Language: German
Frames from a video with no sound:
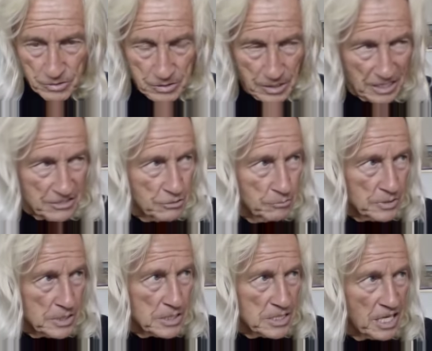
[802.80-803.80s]
Und dazu
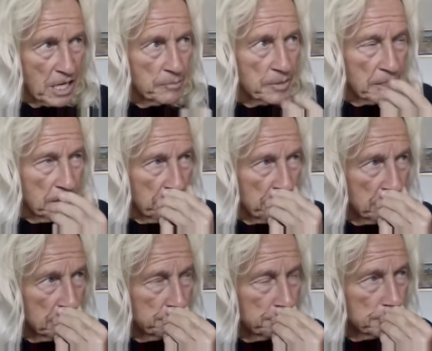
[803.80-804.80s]
muss es dir aber
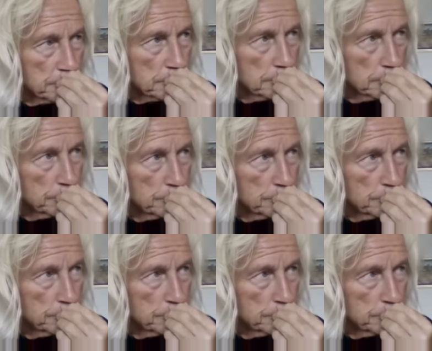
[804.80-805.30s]
gelingen,